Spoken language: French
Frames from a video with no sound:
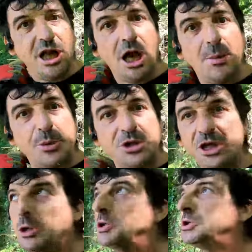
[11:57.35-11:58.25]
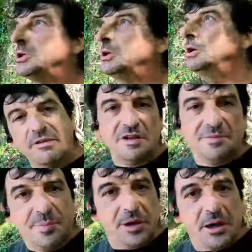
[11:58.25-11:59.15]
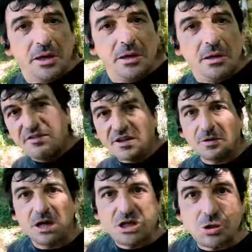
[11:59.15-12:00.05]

Il est un peu psychos. On va espérer avec de la